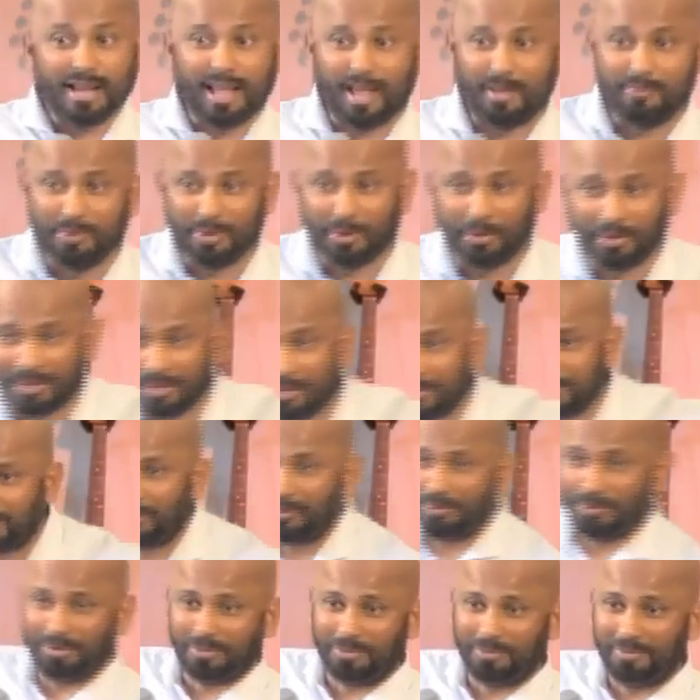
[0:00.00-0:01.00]
Parce que des fois, dans
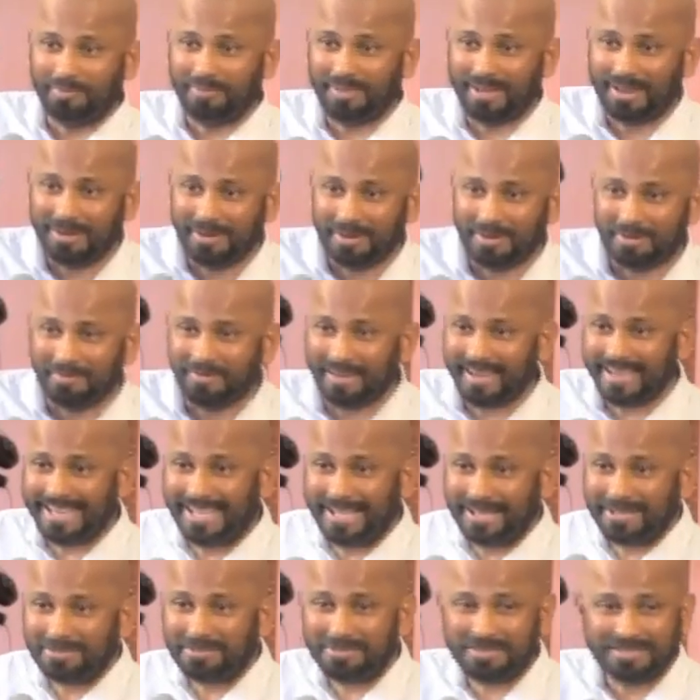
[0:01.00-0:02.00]
la buanderie, tu vois, on
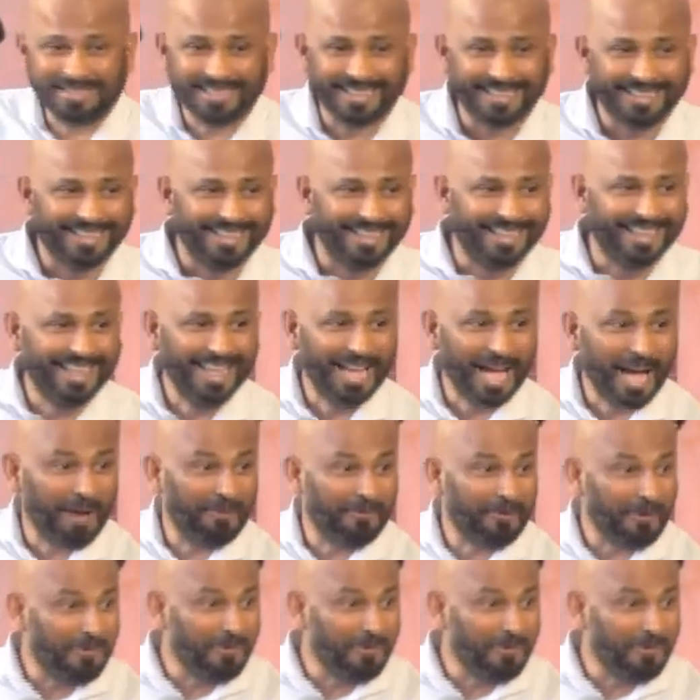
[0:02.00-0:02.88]
met, des trucs.